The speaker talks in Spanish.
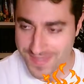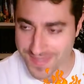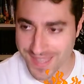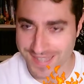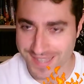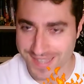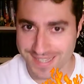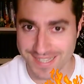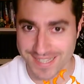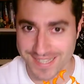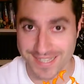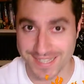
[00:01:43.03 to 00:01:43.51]

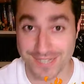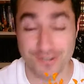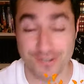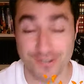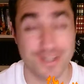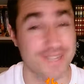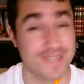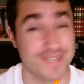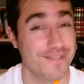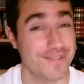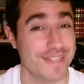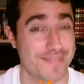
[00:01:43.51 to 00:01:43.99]
Eh, no a
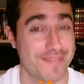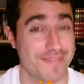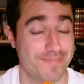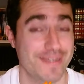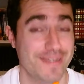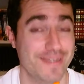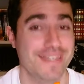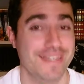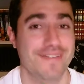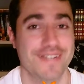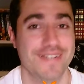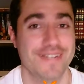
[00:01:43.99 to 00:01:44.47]
nivel de
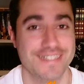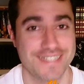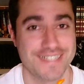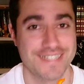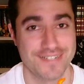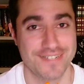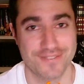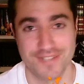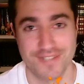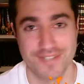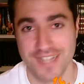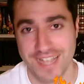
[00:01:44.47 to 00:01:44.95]
España, ¿vale?
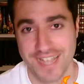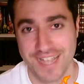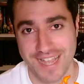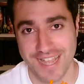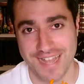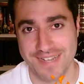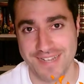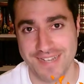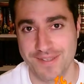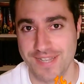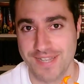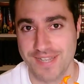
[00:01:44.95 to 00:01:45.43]
Sino a
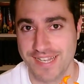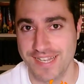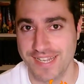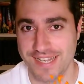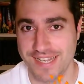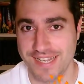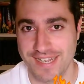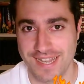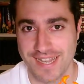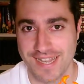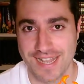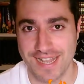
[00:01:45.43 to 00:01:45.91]

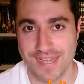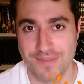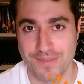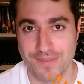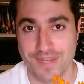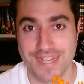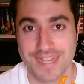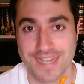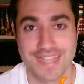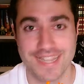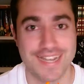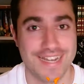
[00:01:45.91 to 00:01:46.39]
nivel, a
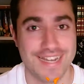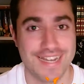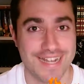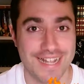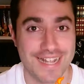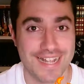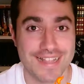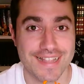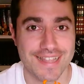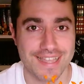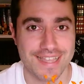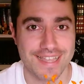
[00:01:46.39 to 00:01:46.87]
nivel
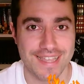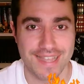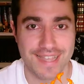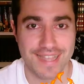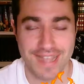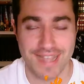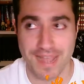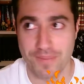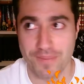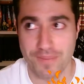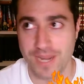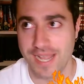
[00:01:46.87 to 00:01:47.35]
general de
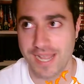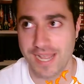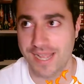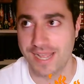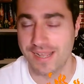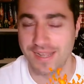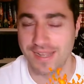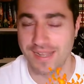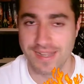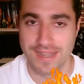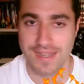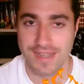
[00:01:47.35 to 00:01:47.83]

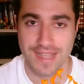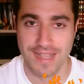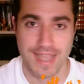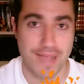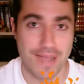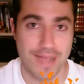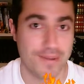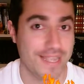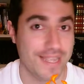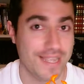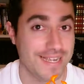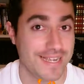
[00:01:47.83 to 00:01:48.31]
habla,
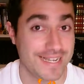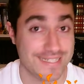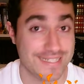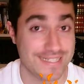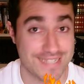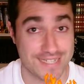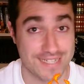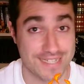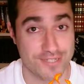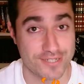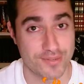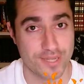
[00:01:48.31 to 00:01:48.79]
habla
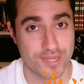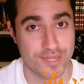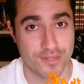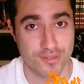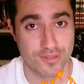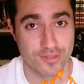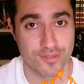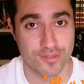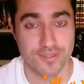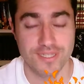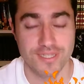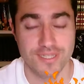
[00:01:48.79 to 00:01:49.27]
inglesa, sobre
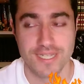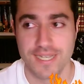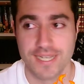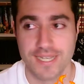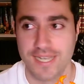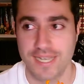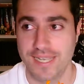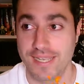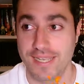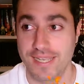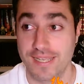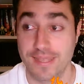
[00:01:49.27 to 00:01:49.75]
todo.
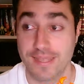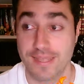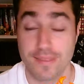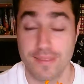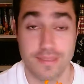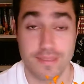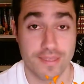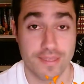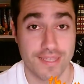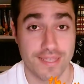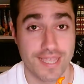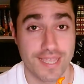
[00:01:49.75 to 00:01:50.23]
Eh, que
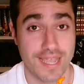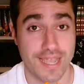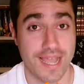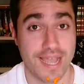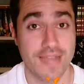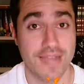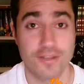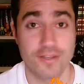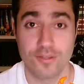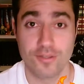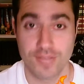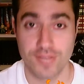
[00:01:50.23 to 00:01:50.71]
dicen que
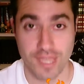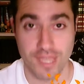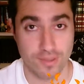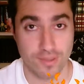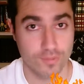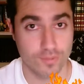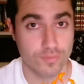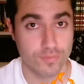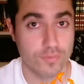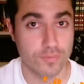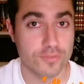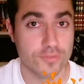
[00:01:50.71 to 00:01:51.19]
han notado
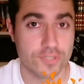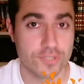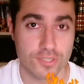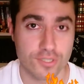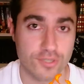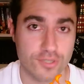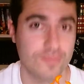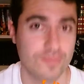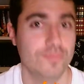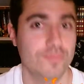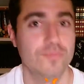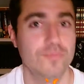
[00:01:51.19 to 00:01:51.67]

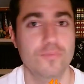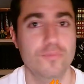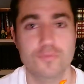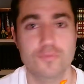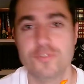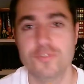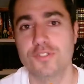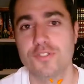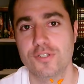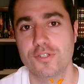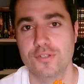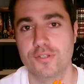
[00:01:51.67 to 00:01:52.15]
mucho,
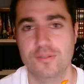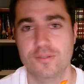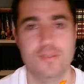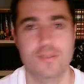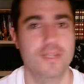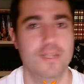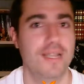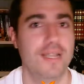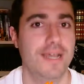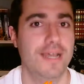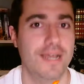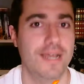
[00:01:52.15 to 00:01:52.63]
mucho
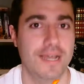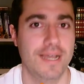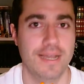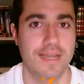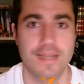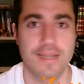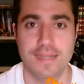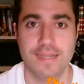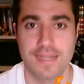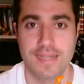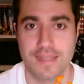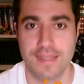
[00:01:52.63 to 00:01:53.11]

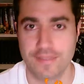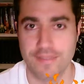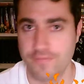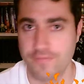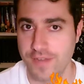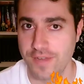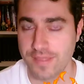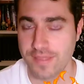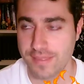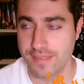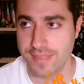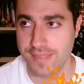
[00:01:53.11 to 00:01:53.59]
las
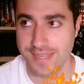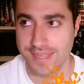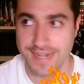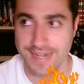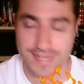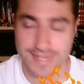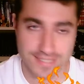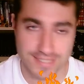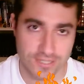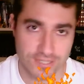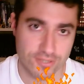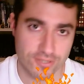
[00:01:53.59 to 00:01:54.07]
diferencias de
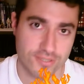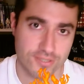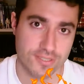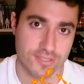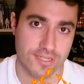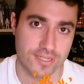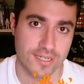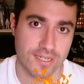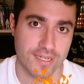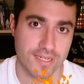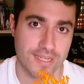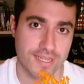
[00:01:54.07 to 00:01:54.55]
ingresos
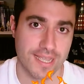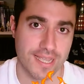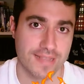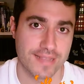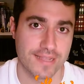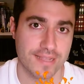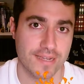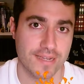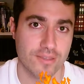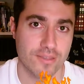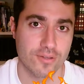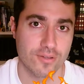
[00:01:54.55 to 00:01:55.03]
que han
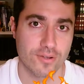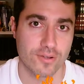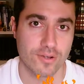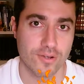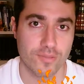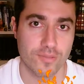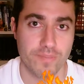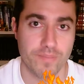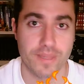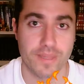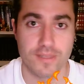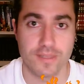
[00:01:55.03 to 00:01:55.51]
tenido con
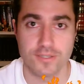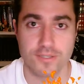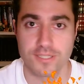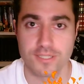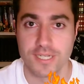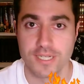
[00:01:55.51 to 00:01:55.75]
los vídeos.